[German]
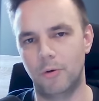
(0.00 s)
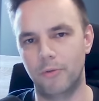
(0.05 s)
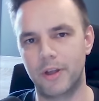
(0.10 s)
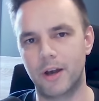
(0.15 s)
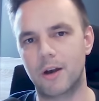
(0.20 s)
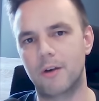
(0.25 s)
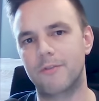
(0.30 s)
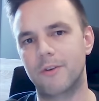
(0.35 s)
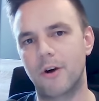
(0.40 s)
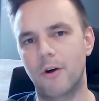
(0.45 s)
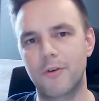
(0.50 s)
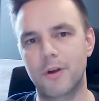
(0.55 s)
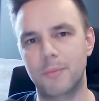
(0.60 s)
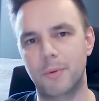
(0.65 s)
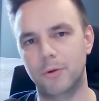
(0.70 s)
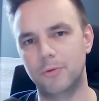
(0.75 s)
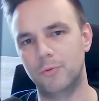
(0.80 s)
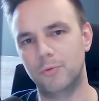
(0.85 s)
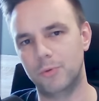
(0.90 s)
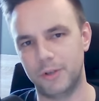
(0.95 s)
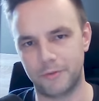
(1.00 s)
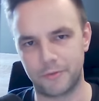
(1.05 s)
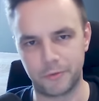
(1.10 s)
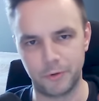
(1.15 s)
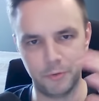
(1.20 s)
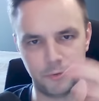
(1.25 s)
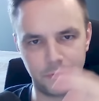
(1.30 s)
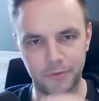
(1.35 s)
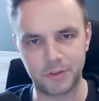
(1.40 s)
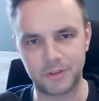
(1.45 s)
und darauf aufgebaut nun die
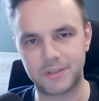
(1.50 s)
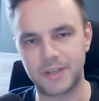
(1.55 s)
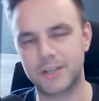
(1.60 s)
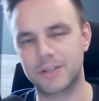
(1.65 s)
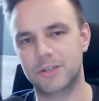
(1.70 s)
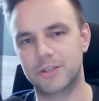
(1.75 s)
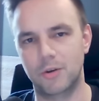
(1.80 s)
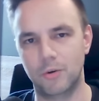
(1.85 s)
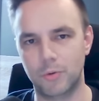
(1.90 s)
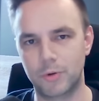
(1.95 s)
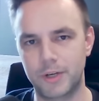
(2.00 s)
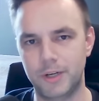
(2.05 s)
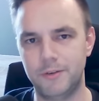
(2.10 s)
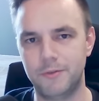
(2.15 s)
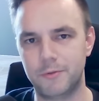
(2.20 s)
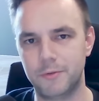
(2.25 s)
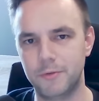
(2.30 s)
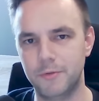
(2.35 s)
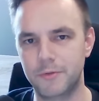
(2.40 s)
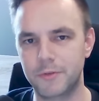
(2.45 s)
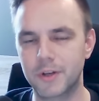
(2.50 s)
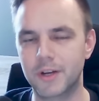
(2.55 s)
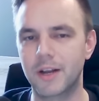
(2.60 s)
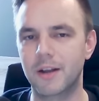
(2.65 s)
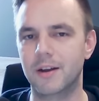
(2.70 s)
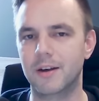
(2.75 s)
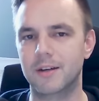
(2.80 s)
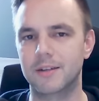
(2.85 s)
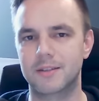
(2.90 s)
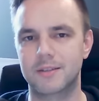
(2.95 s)
fünfte Technologie,
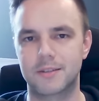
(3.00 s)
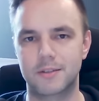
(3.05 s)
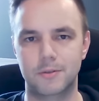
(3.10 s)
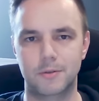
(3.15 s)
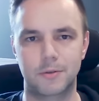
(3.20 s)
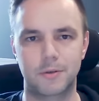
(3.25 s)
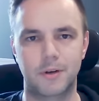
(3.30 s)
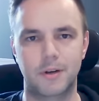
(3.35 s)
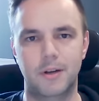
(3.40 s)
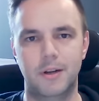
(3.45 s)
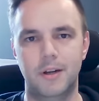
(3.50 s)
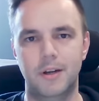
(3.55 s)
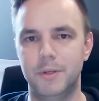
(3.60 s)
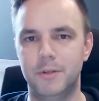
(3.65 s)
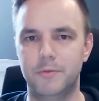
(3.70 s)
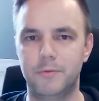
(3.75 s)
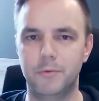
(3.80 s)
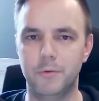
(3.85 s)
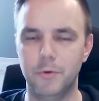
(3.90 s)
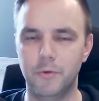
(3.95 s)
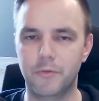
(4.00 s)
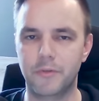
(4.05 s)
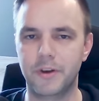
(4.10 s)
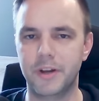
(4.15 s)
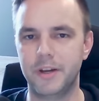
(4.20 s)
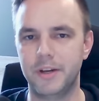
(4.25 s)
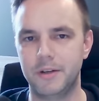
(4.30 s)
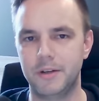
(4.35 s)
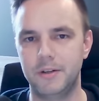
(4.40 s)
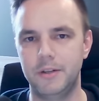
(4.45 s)
fünfte Generation mit
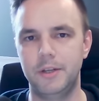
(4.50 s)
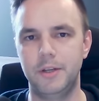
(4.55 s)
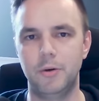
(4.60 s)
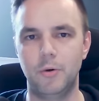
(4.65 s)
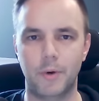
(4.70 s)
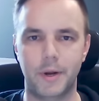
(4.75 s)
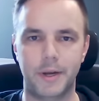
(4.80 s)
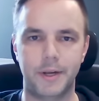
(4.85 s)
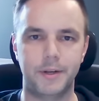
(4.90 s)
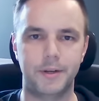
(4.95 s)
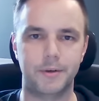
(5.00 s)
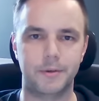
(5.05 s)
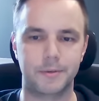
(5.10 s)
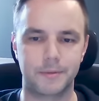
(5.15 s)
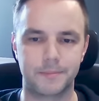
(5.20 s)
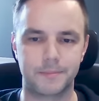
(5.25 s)
5G New Radio.